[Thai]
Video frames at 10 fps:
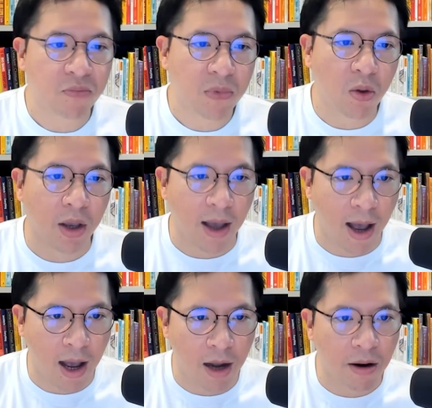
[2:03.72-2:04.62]
โดย
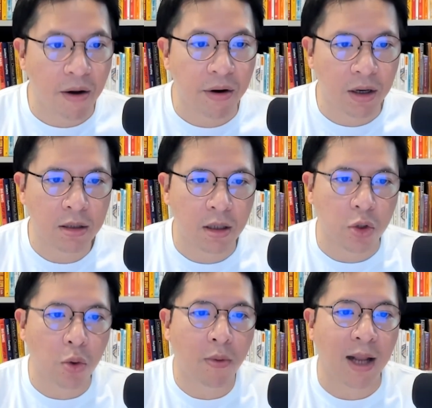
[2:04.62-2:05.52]
การระลึกถึง
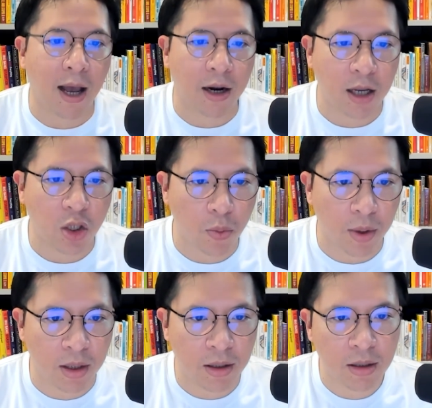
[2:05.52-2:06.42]
ช่วงเวลาในชี
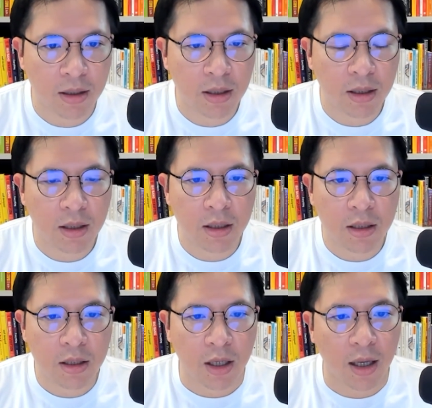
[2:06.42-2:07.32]
วิต
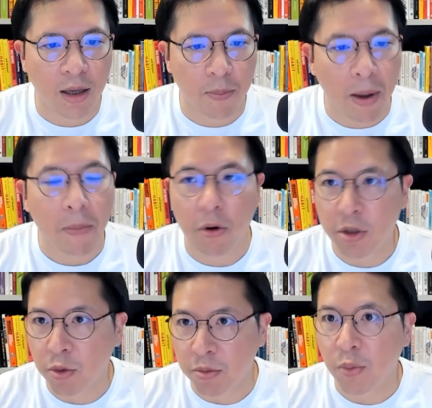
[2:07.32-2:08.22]
ที่เป็นมร
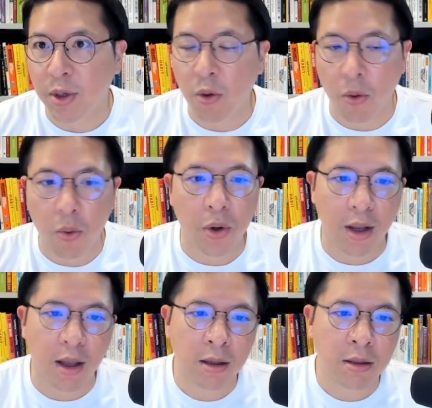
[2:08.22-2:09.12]
สุมชีวิตของคุณ
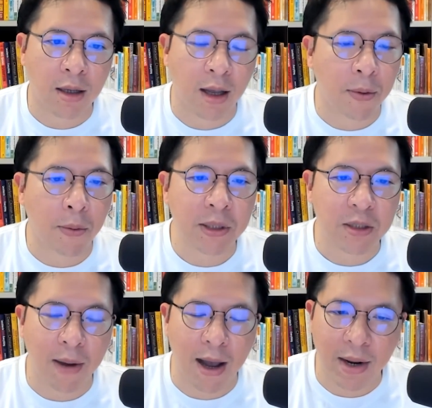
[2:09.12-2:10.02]
เนี่ยนะฮะไม่ว่ามันจะ
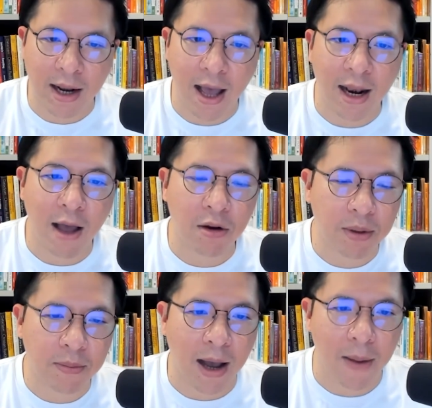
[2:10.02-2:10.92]
ผ่านมานานแล้วหรือ
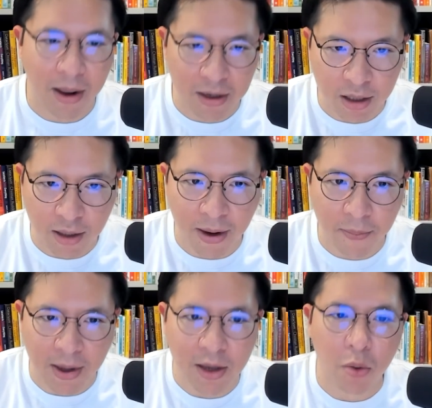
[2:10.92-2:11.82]
เพิ่งผ่านมา หรือกำลัง
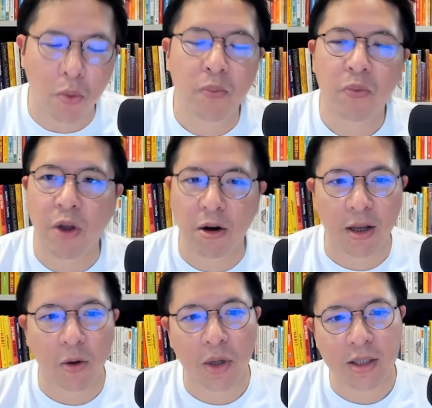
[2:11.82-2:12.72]
เป็นอยู่ตอน
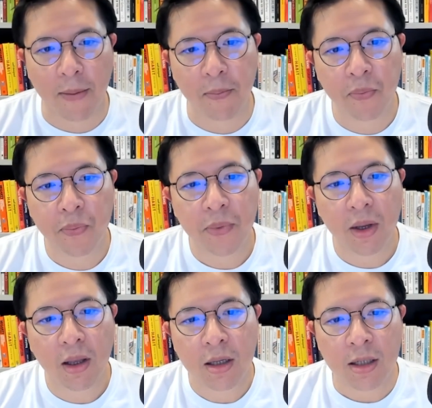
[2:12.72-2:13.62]
นี้ด้วย
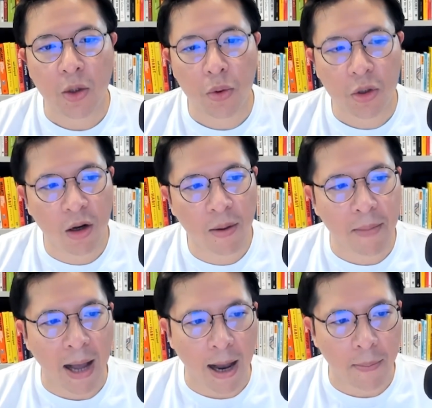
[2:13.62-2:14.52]
ซ้ำที่คุณต้อง
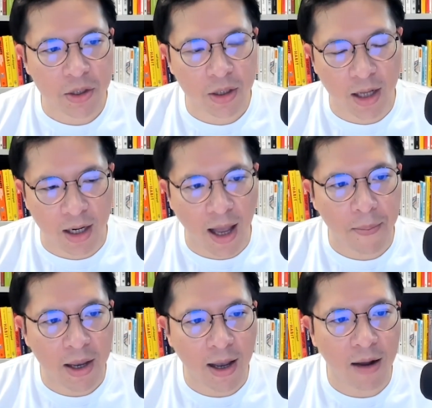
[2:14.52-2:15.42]
ลำบากเผชิญเหตุการ
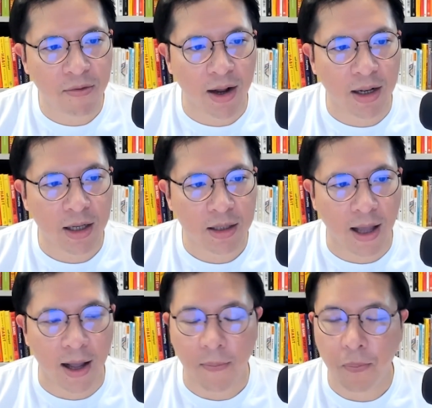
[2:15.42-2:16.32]
ณ์ไม่คาดฝัน
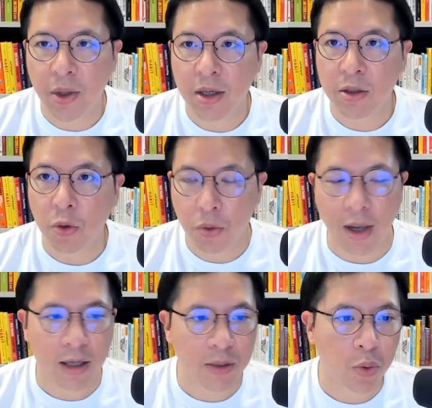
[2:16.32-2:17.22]
ต่างๆ ยกตัวอ
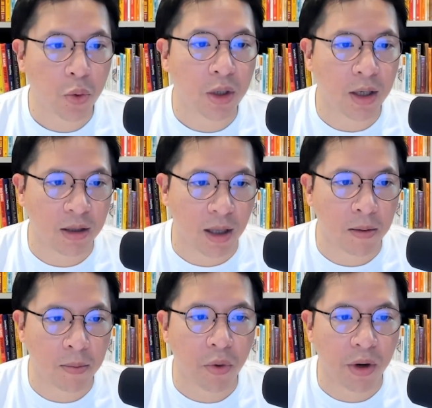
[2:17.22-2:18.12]
ย่างสมมติคุณเคยติด
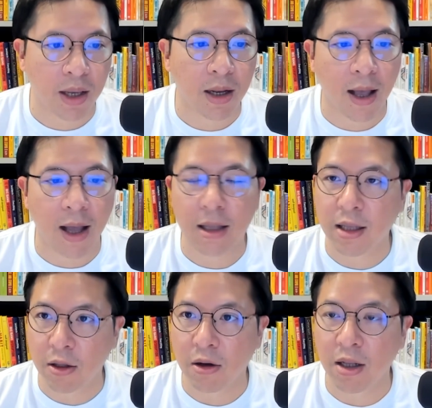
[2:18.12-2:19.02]
บุหรี่นะฮะ
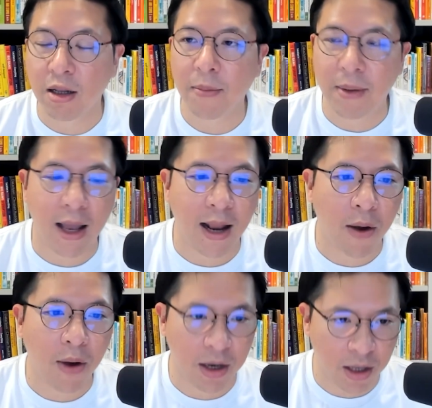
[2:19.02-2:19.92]
แต่ตอนนี้เลิกไปได้แล้
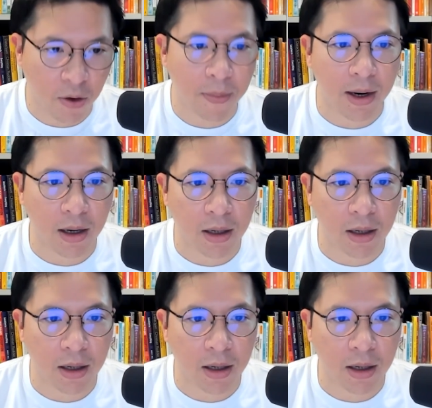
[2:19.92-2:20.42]
ว อันนี้ก็เป็น